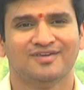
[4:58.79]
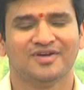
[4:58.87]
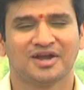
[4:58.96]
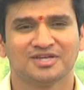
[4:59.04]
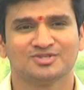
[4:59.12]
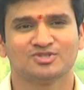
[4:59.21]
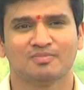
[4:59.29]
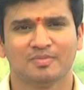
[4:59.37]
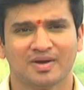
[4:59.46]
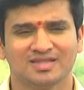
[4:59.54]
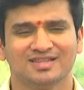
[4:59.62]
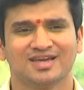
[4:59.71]
వెంకటేశ్వర స్వామి
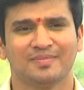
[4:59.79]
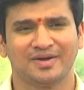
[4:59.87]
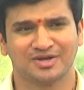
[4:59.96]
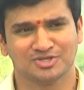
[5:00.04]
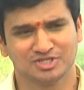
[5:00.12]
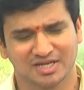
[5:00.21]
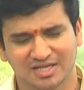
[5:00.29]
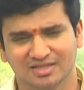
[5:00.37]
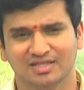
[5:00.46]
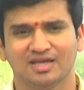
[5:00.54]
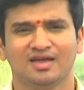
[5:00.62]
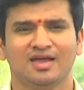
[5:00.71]
పాదాల దగ్గర పెట్టడం
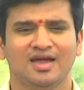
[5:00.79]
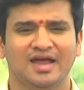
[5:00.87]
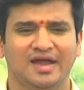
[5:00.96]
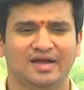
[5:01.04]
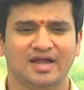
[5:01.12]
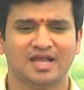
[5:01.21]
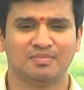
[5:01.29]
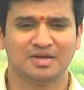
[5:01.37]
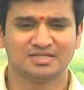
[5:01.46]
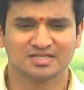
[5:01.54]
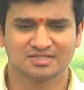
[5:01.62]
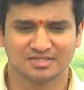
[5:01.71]
జరిగింది అండ్ ఆయన
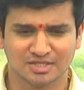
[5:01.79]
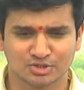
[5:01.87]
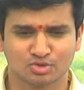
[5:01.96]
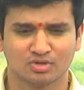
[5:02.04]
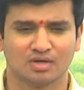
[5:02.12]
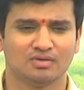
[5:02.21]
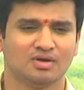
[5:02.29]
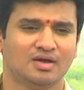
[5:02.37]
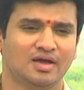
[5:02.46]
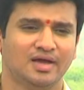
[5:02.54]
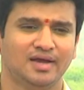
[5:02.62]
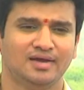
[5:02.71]
బ్లెస్సింగ్స్ తీసుకున్నాం
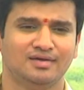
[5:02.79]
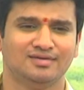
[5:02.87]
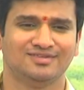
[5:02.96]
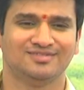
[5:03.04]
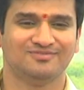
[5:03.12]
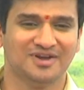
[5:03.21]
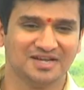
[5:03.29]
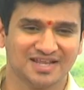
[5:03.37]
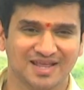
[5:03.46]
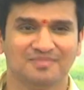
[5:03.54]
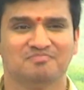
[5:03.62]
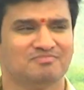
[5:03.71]
అండ్ uh, వెంటనే